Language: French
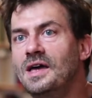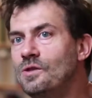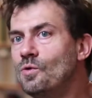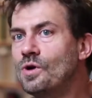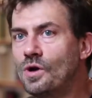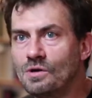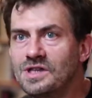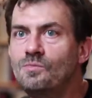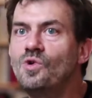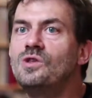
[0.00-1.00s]
Et donc, quand
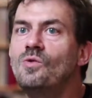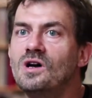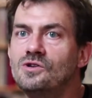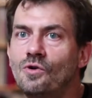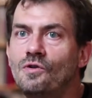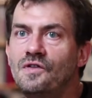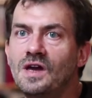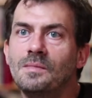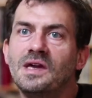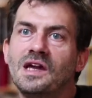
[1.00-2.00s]
ces boîtes noires se
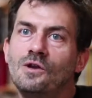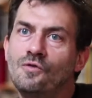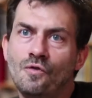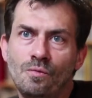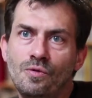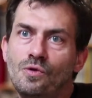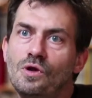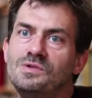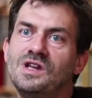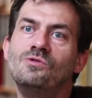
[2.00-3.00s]
referment et qu'elles ne font plus
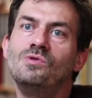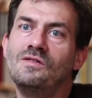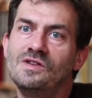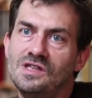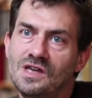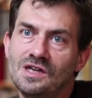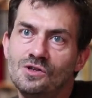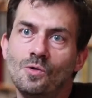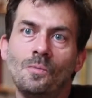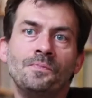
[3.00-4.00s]
l'objet d'une
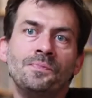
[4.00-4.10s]
investigation